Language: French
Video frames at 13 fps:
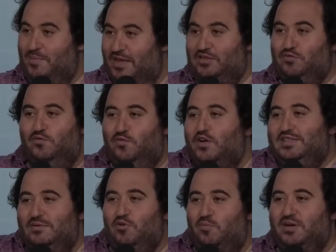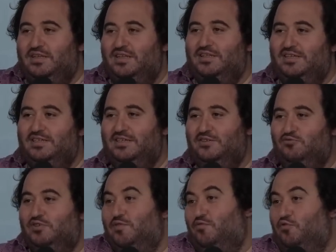mais elles ont forcément pris des
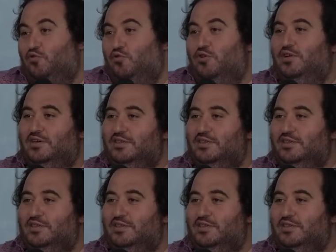décisions qui font que